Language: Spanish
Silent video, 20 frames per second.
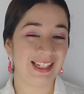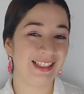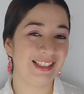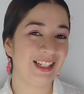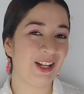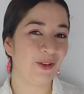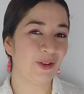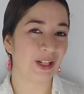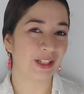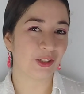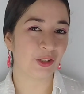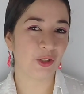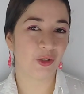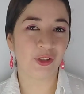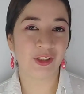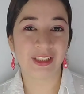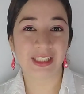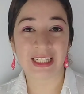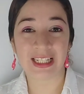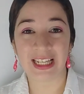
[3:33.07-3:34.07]
En esta
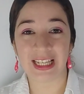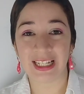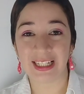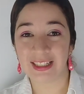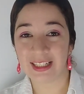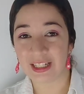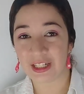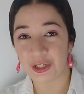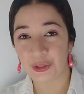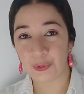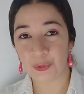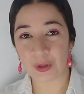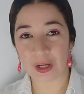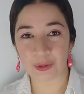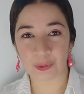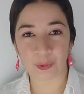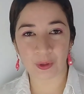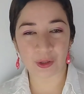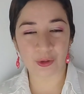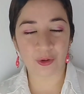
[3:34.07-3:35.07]
ocasión, si quieres tener un
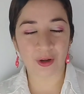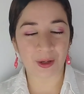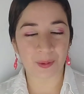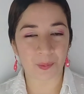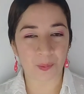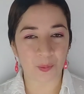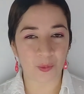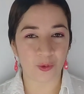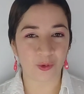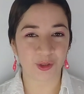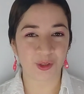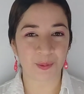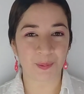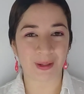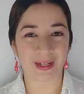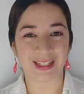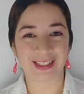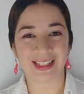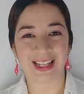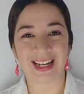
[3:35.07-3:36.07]
atuendo hermoso
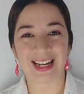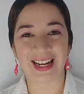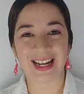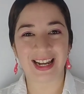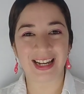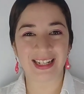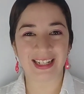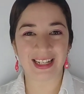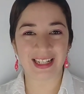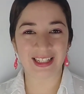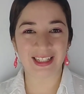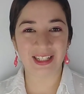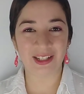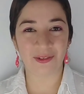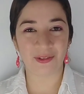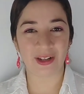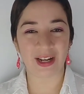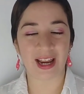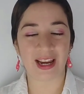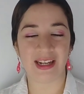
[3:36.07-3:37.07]
para estar al aire
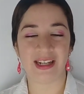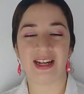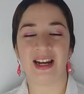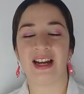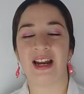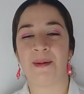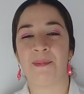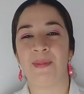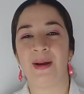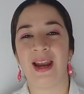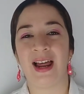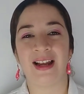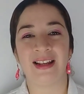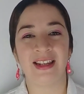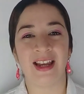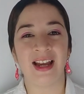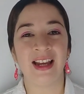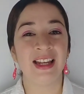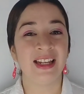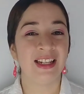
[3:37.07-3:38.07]
libre, e ir a la
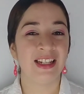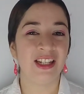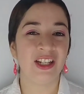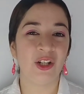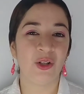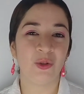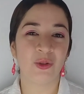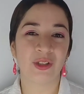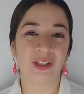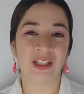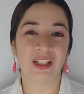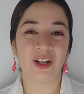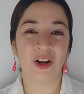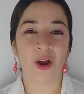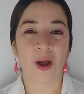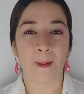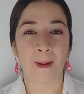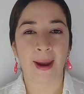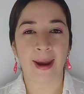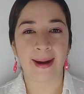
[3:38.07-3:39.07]
playa y
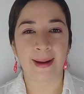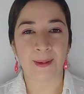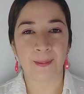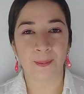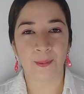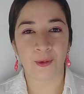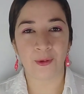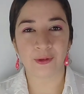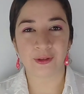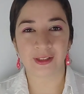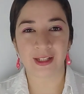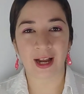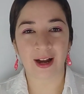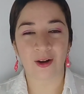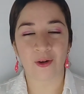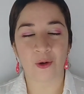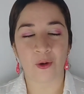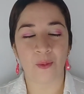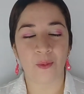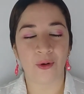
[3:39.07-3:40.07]
lucir hermosa,
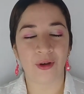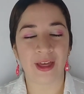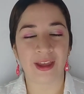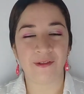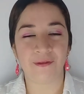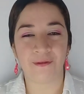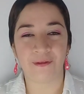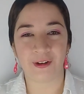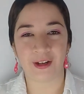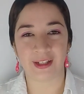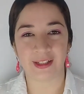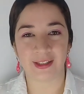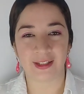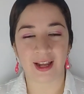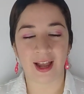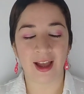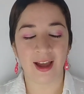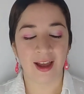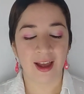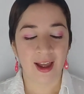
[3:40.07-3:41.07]
cómoda y
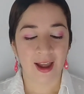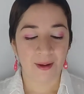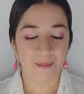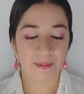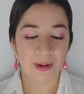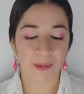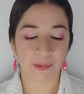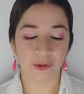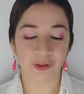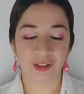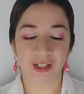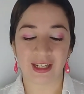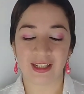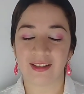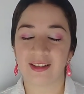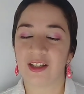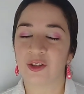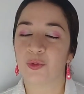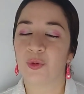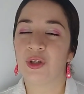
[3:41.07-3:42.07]
fresca, vemos que
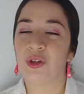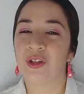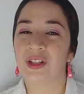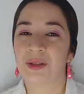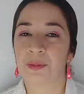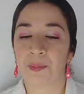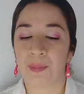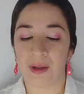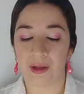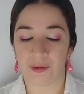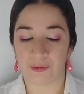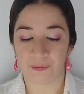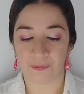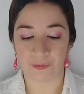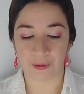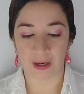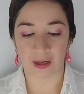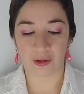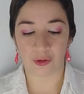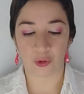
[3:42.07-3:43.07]
este atuendo es
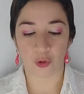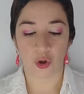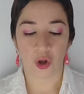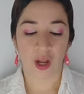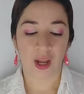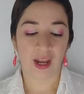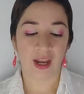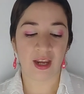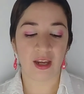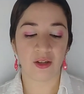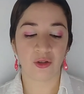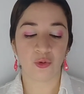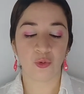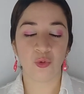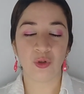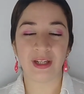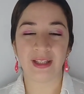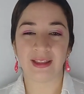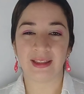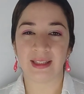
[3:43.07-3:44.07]
perfecto. Es
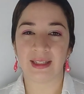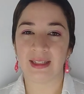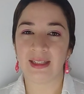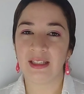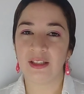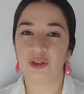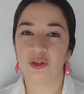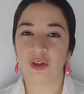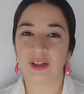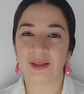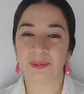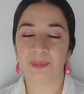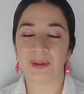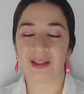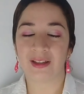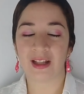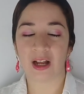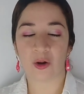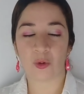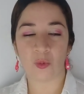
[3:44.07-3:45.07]
un enterizo
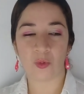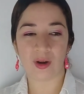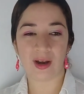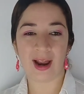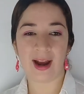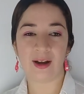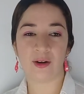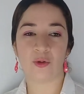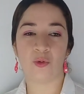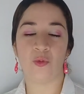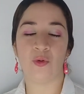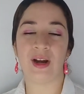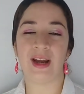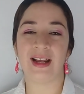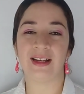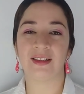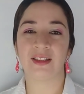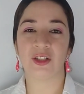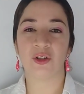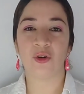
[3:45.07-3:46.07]
espectacular con
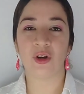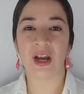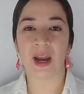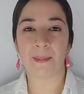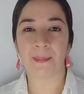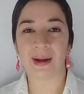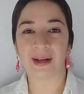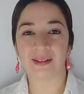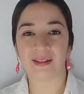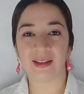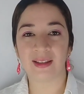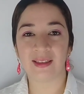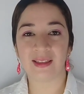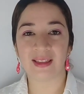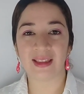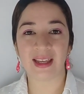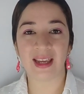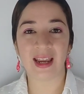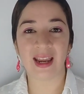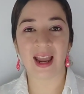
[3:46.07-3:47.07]
elástico en la parte
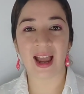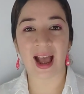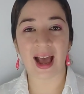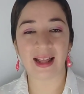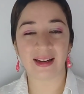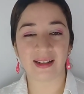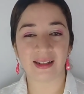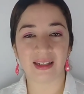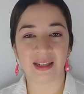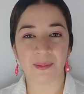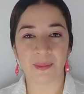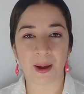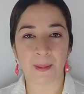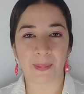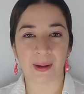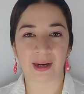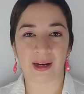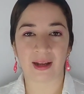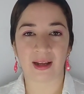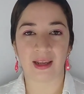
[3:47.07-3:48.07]
de
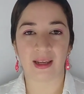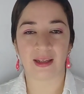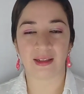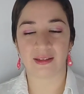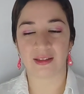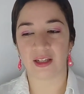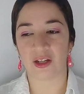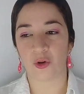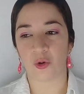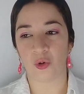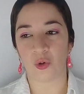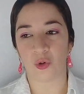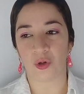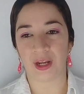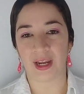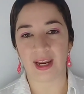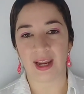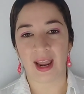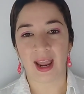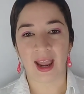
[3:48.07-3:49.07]
arriba para que este
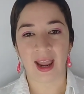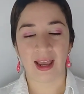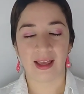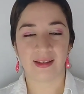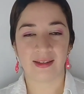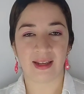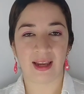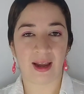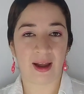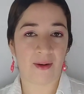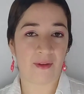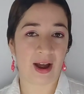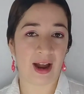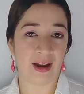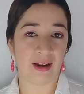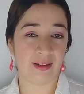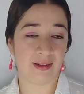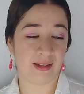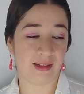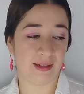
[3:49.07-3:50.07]
coloque, se,
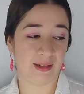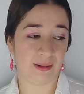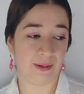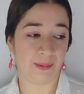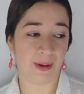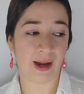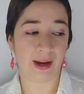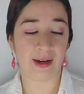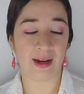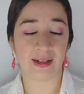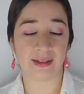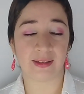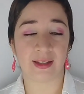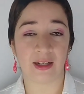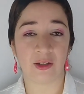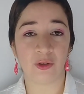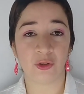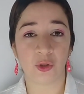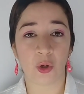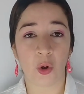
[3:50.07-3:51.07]
se baje
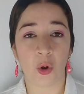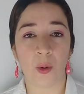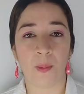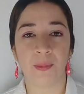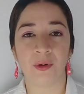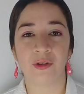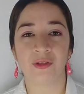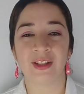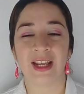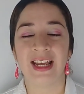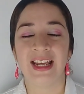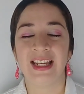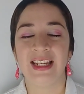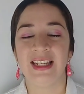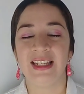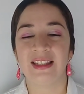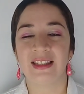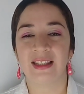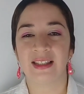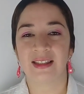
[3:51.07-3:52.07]
hasta los hombros
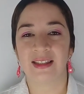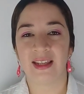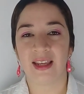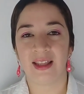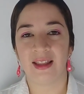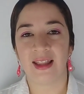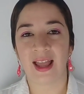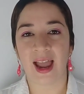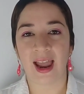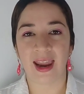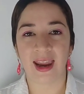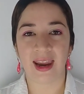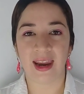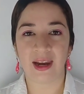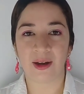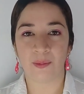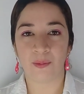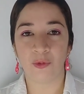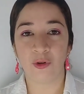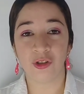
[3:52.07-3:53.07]
y se sienta
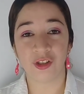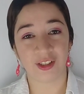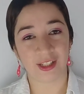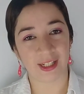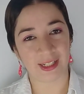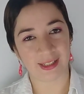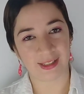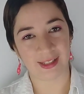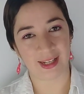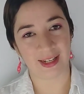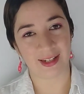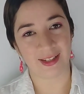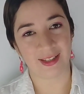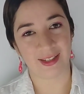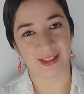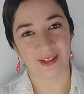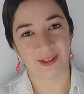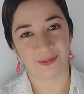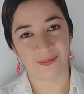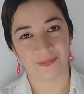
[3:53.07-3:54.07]
hermosa y
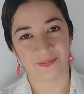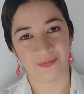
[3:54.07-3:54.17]
sexy.